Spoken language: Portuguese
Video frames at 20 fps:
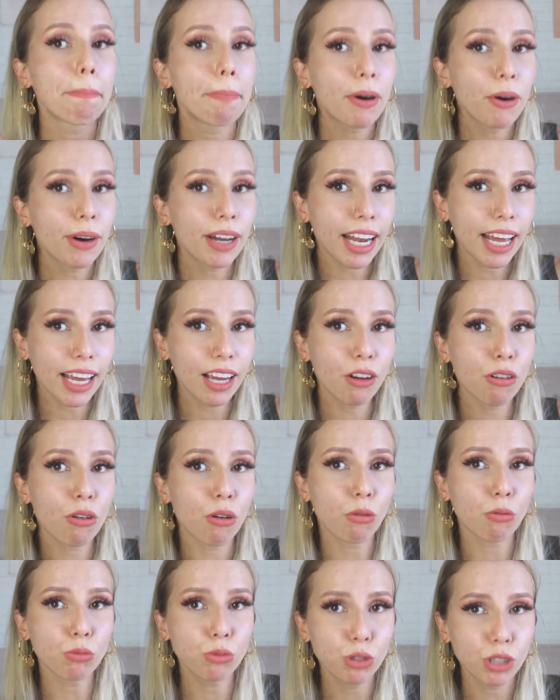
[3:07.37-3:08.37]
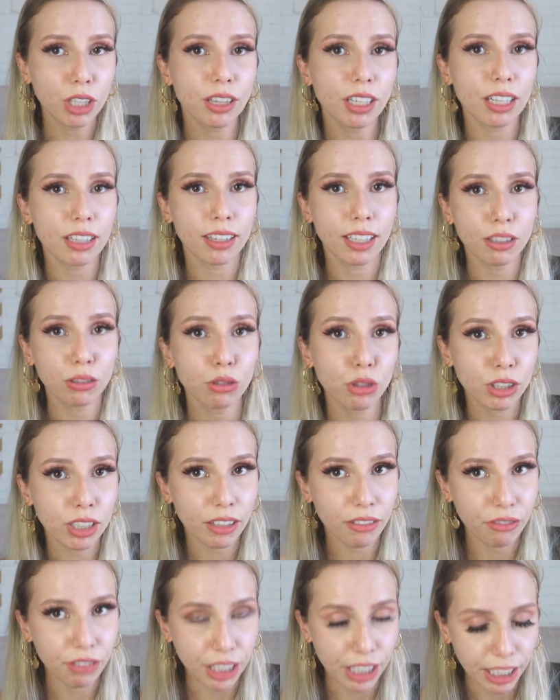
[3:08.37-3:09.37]
Porém, contudo, entretanto,
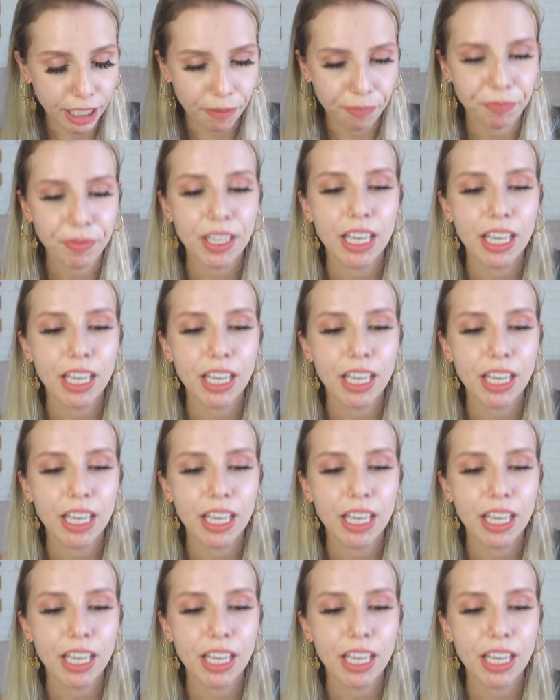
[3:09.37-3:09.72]
todavia.